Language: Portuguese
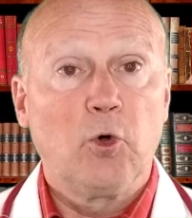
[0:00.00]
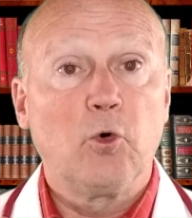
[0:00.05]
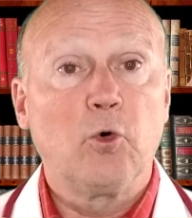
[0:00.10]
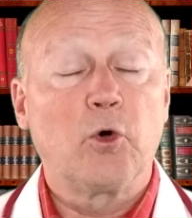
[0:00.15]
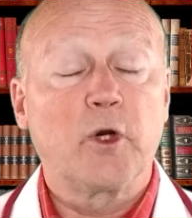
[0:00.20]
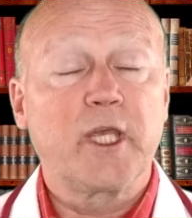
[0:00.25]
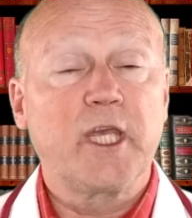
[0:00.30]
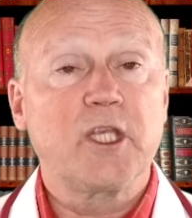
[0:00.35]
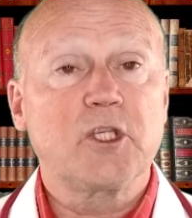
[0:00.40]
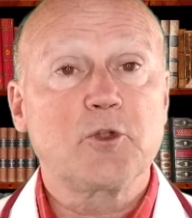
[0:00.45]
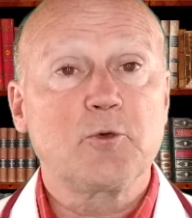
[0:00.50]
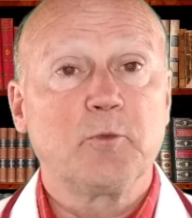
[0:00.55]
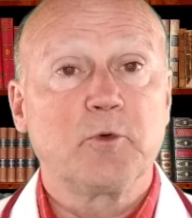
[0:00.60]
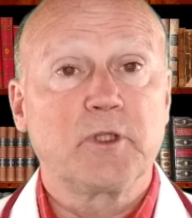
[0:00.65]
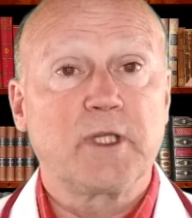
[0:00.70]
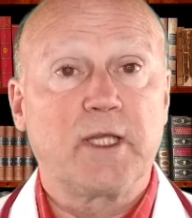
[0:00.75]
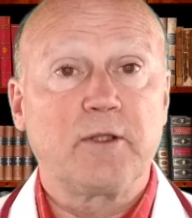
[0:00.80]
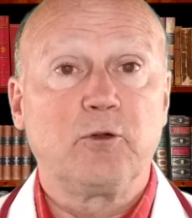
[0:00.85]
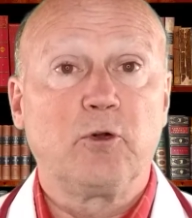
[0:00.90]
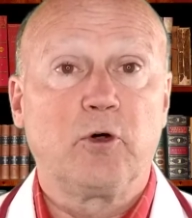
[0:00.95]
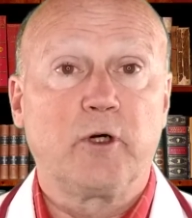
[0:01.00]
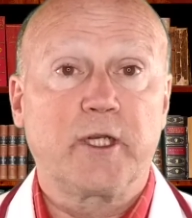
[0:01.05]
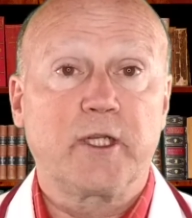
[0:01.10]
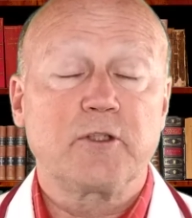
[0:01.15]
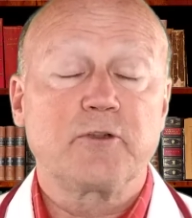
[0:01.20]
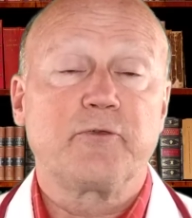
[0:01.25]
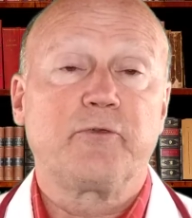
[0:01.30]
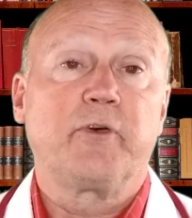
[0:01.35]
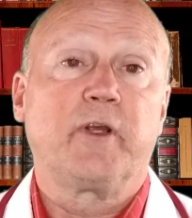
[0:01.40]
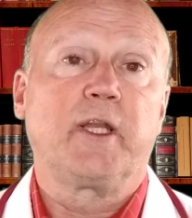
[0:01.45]
O ritmo da dor é
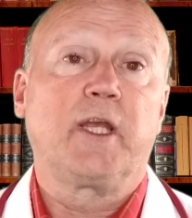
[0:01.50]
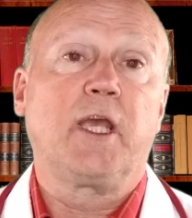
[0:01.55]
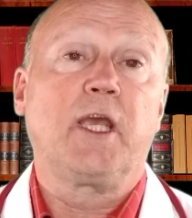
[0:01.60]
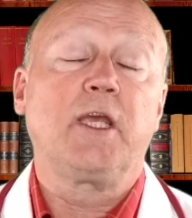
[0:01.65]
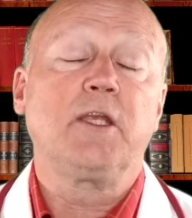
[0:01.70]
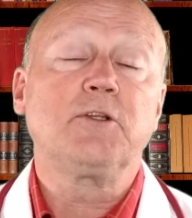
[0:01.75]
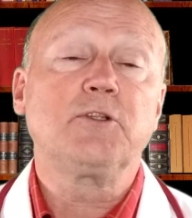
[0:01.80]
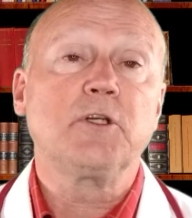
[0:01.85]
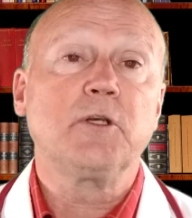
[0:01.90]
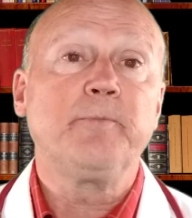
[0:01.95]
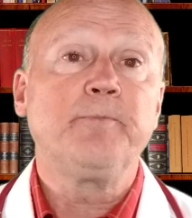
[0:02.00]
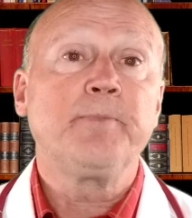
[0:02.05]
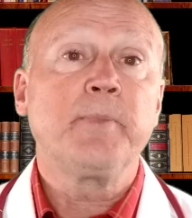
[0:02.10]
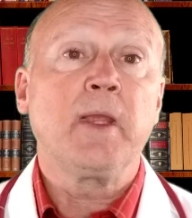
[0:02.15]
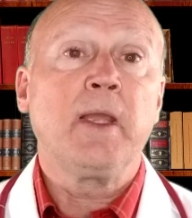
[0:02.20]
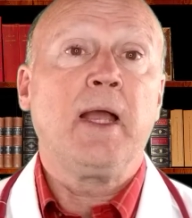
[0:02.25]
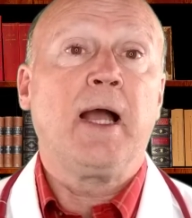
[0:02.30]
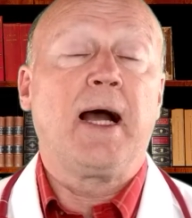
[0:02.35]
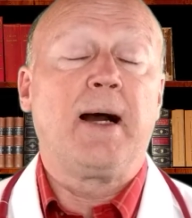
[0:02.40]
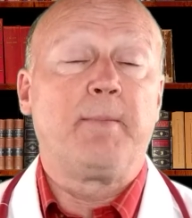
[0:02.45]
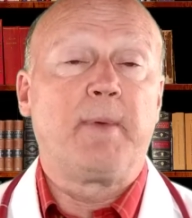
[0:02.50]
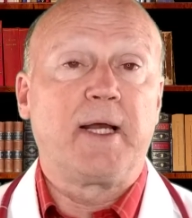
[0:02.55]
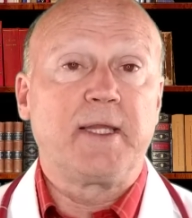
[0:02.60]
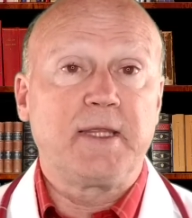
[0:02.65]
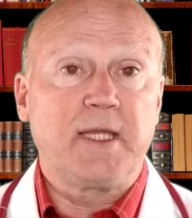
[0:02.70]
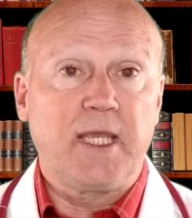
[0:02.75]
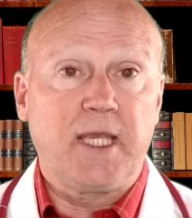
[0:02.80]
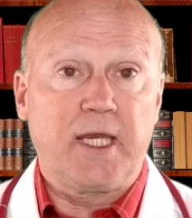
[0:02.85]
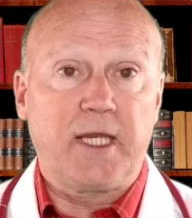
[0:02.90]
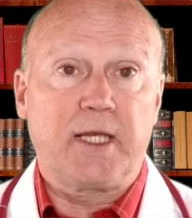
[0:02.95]
diferente, a
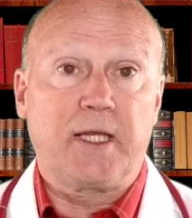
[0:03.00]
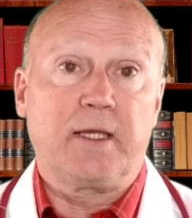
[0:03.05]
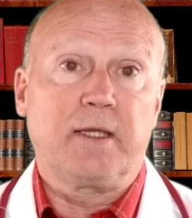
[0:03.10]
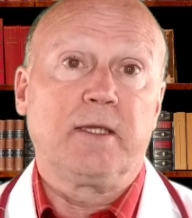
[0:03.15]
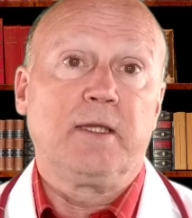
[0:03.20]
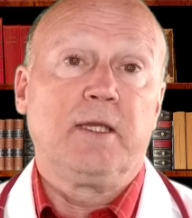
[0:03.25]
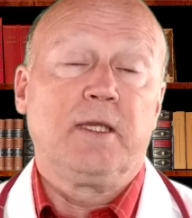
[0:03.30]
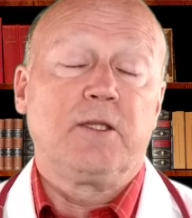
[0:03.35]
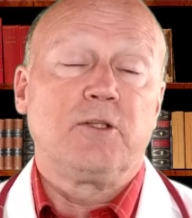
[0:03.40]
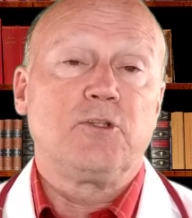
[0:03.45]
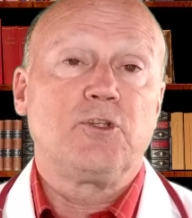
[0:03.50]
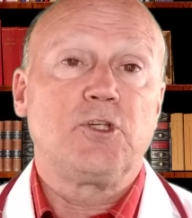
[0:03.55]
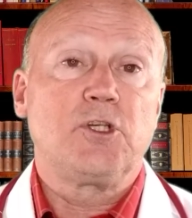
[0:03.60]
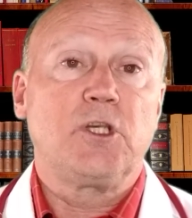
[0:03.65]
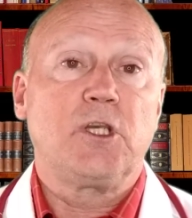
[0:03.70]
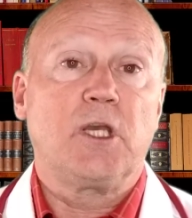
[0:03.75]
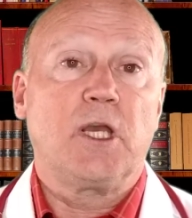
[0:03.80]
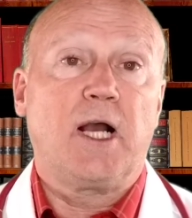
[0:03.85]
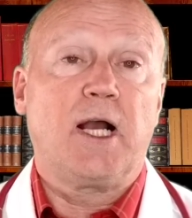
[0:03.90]
maneira de